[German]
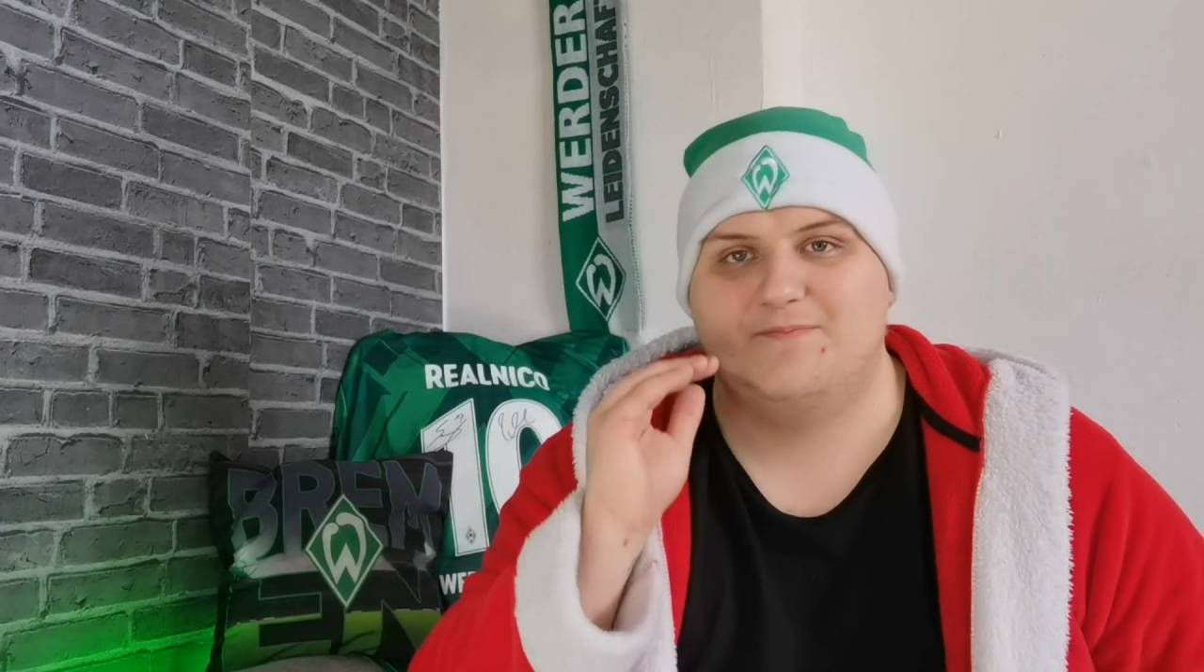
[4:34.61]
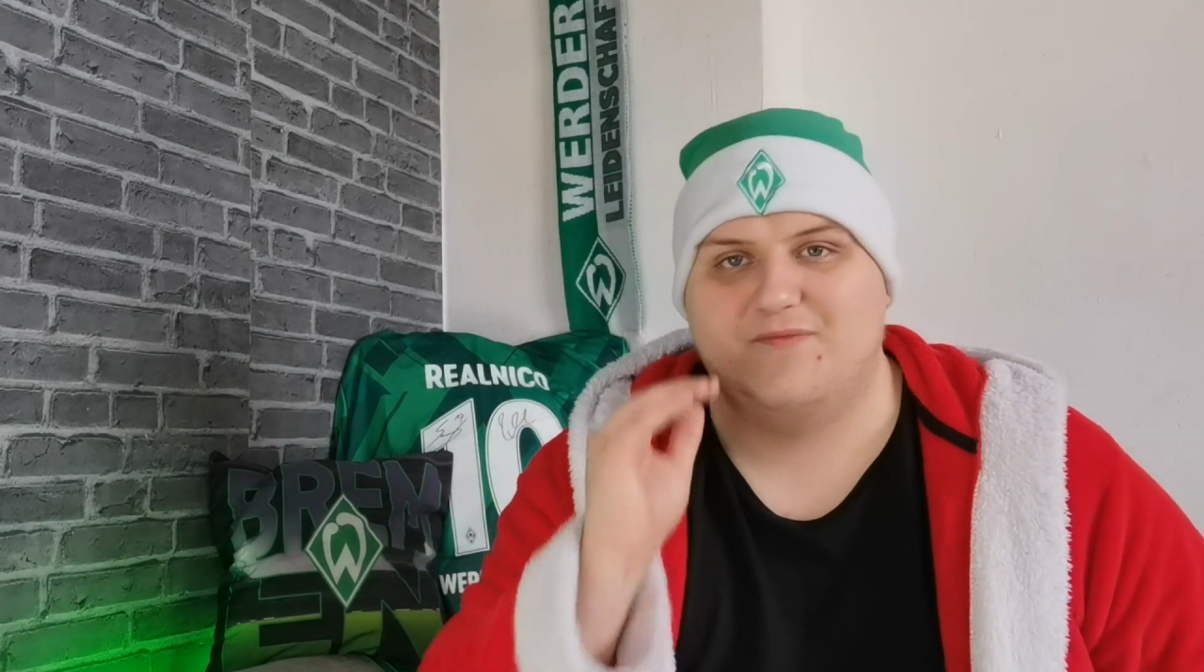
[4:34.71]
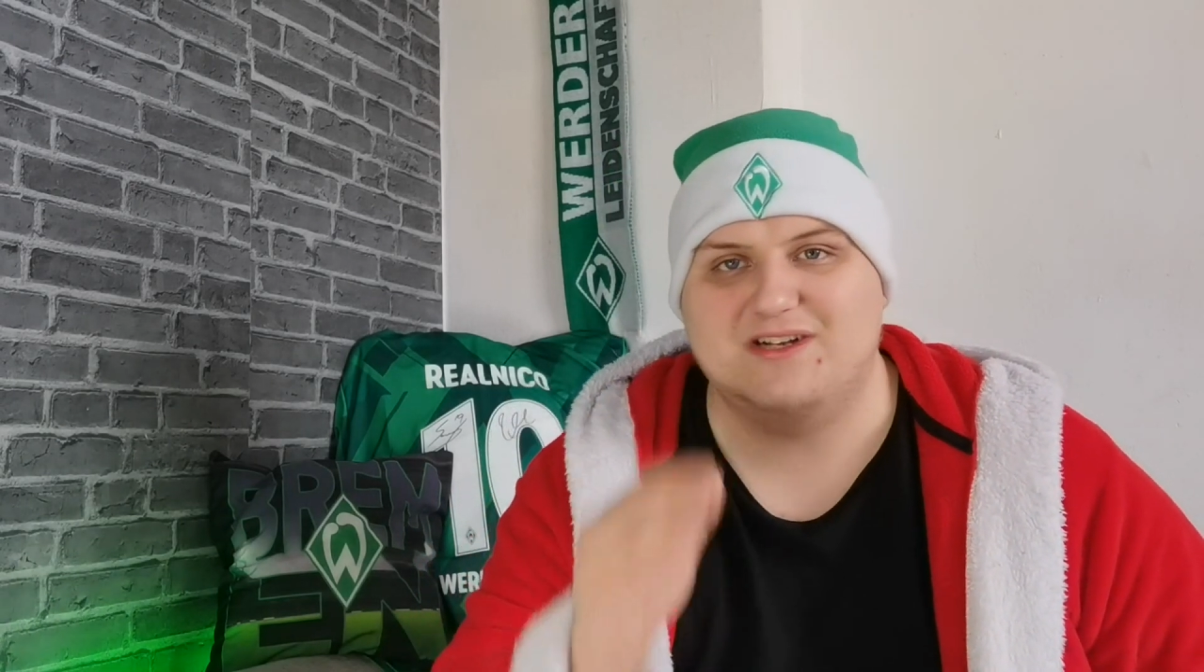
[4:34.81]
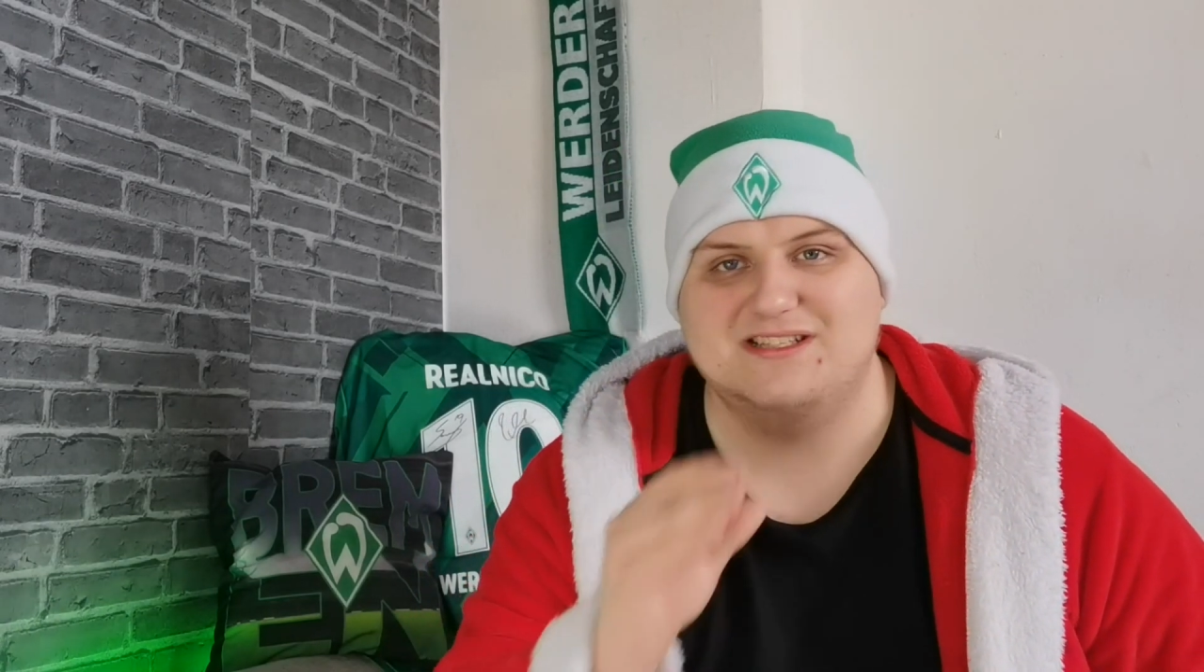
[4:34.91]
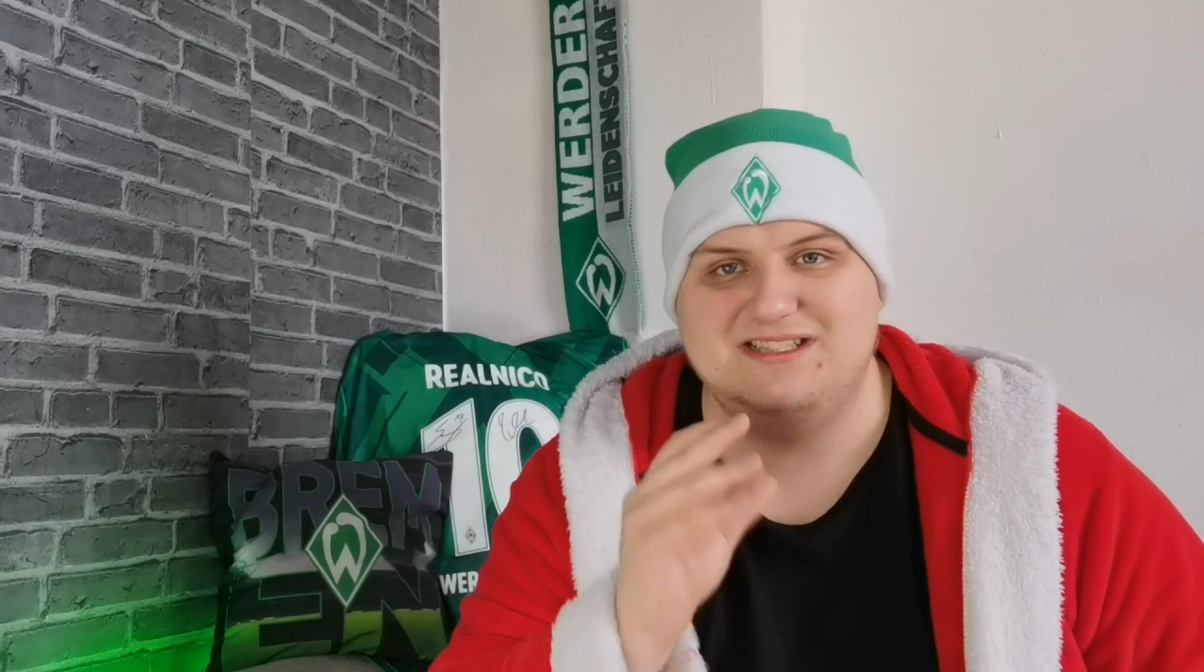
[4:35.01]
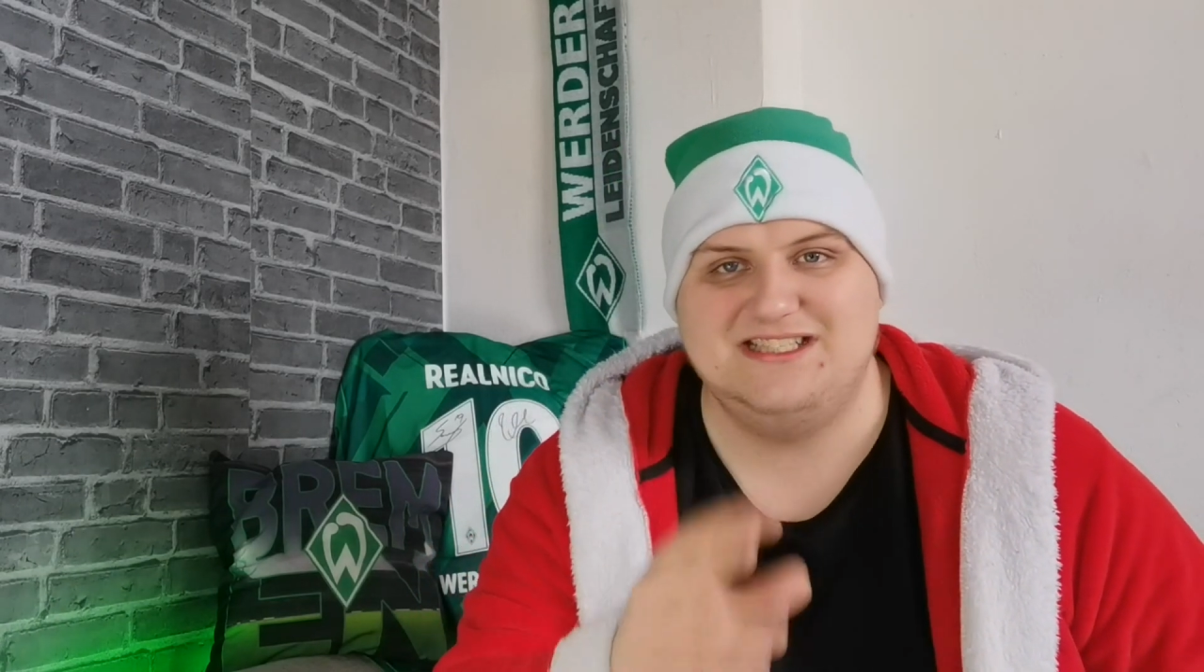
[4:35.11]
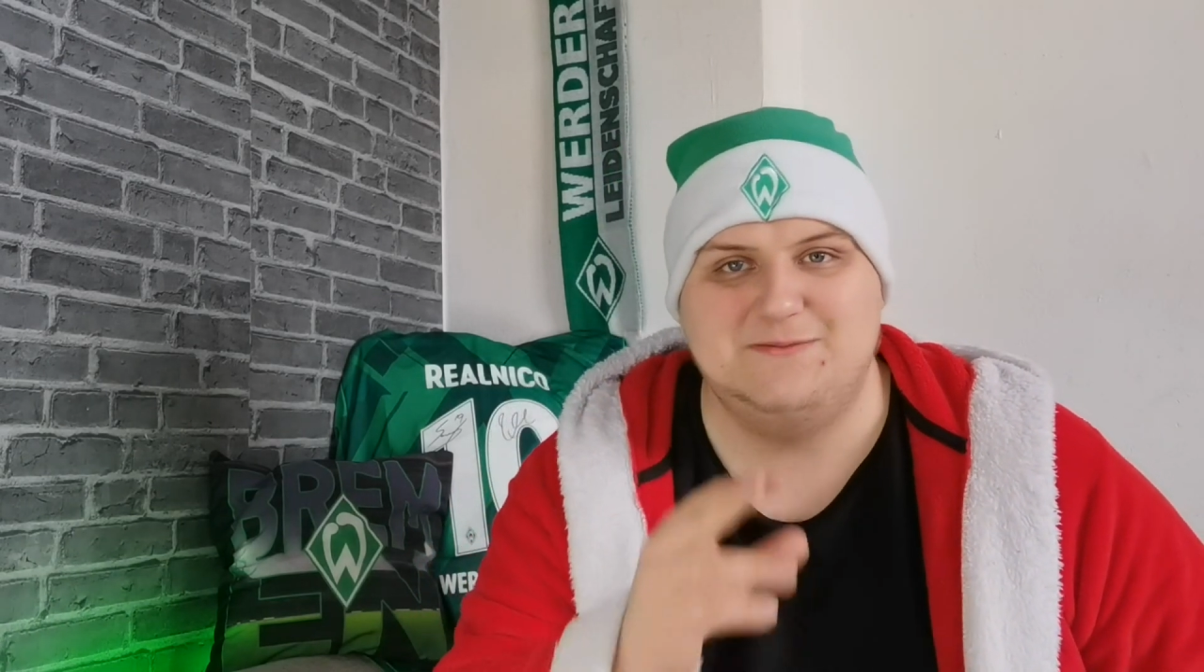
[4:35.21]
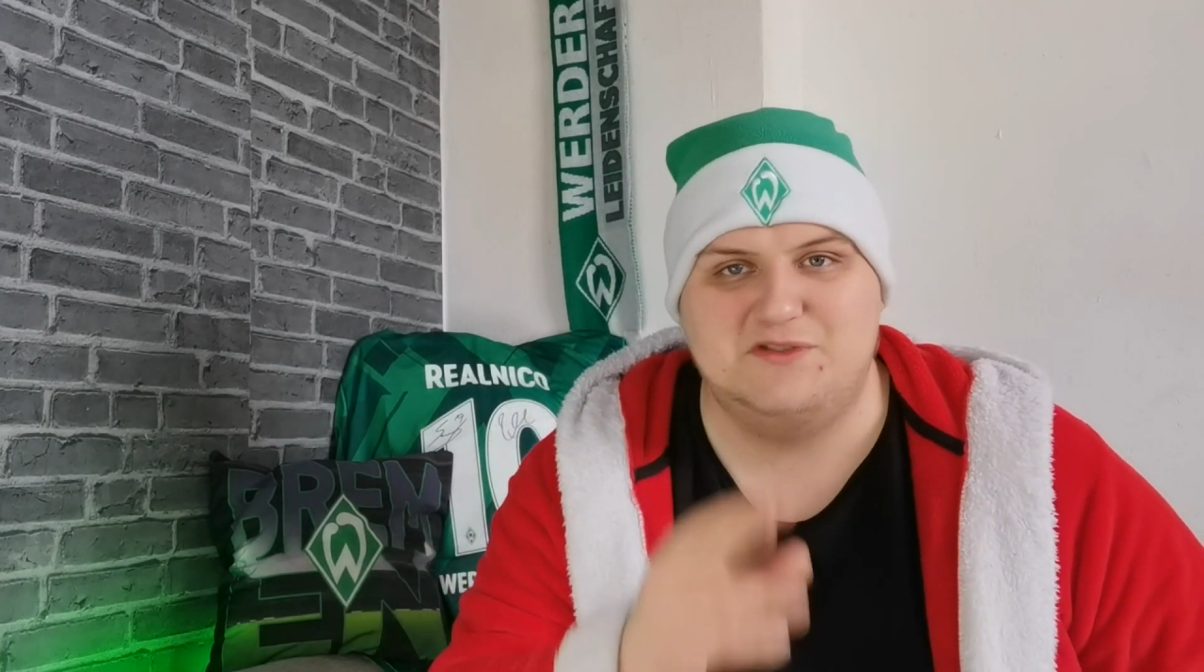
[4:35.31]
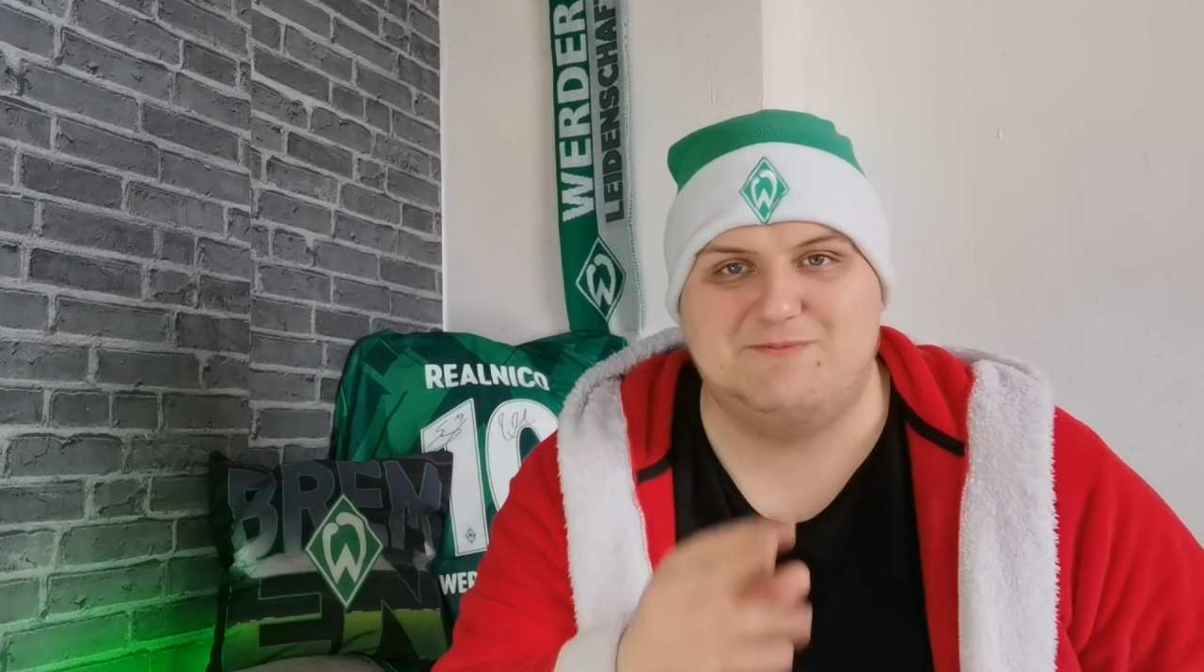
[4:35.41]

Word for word: was in diesem